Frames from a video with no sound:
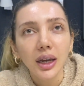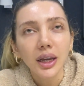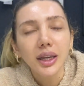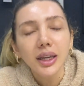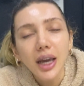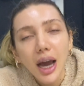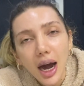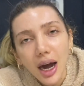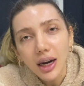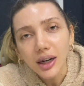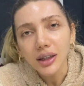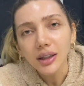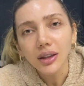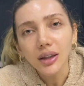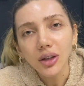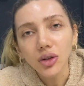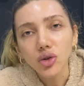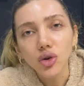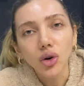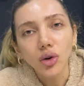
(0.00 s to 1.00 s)
Yarın
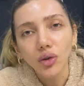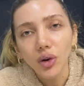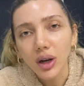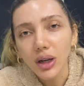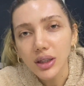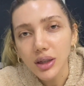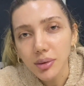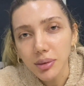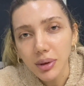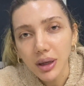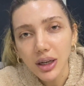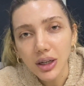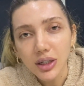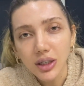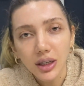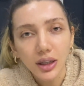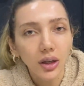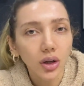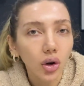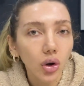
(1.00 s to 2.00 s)
da çok fazla bir
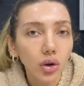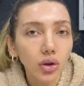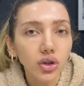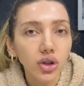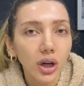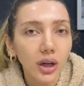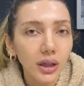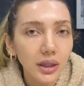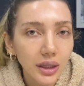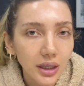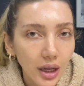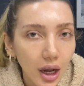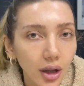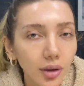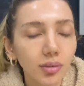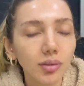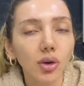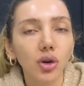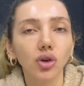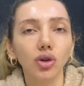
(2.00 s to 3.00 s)
değişiklik olacağını
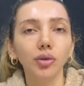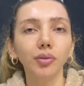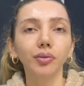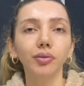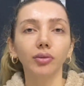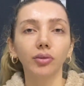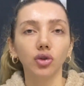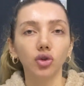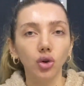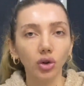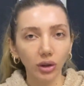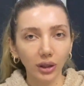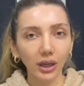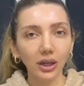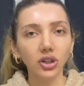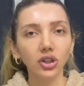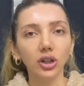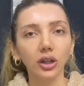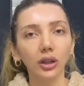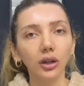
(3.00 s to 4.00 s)
sanmıyorum. Çok
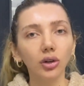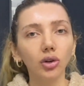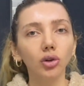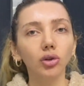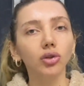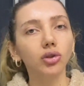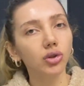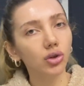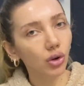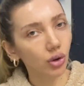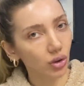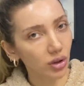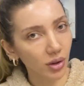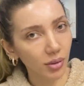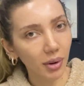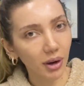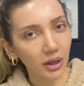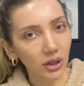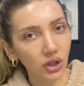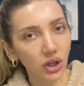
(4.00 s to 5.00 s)
değişiklik olursa o
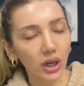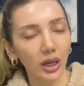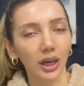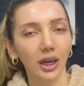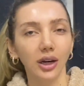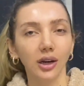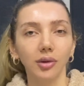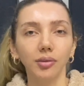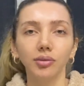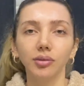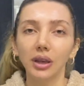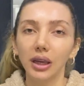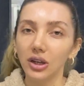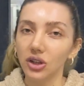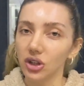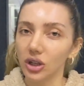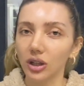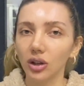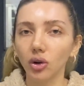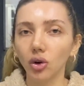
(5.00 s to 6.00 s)
zaman çekerim.
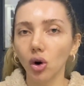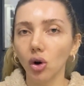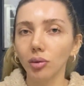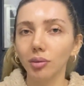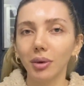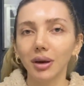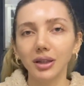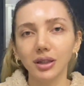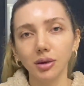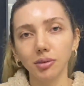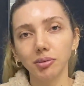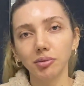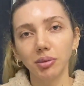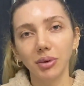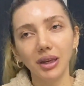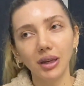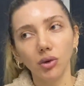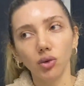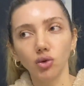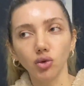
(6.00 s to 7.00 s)
Değişiklik olmazsa
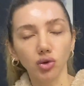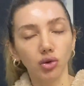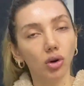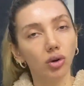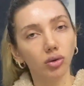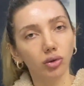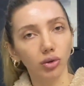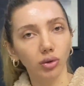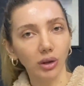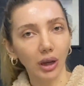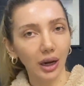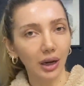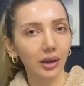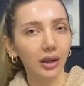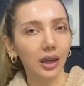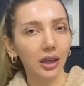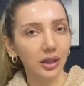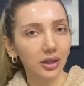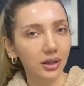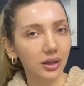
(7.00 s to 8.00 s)
bir 3-4 gün daha
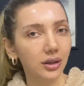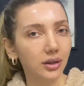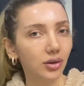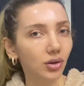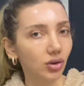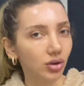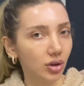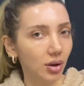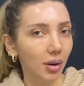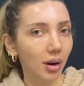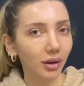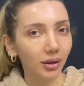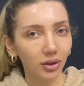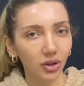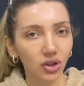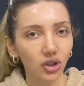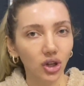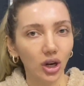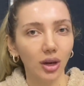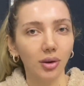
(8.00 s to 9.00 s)
geçsin. O zaman
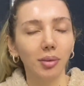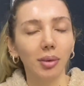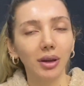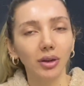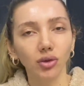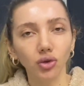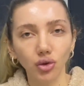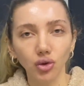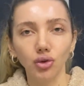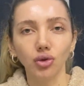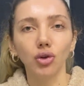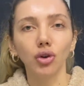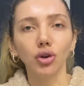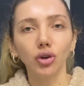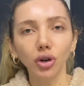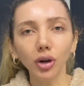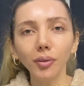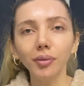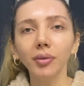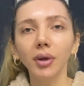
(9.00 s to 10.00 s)
çekmeyi
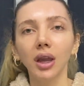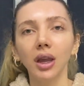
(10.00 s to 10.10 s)
düşünüyorum.